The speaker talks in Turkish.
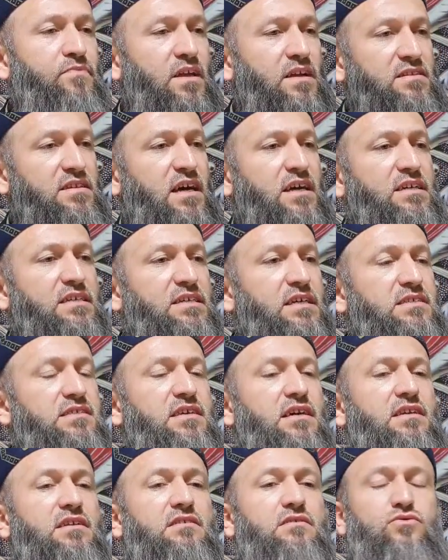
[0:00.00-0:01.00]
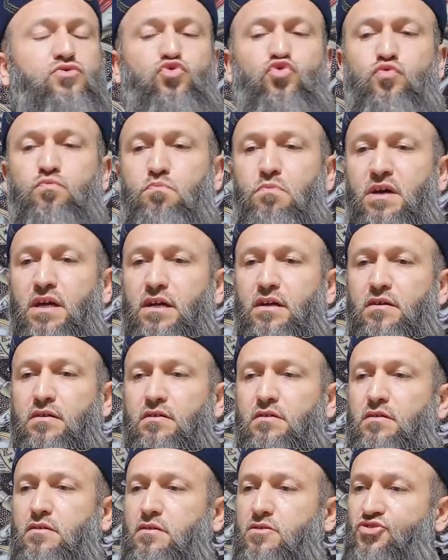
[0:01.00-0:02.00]
Takke, sarık, cübbe,
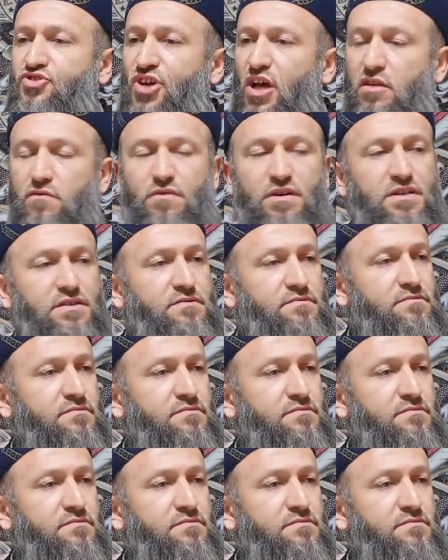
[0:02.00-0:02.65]
şal var.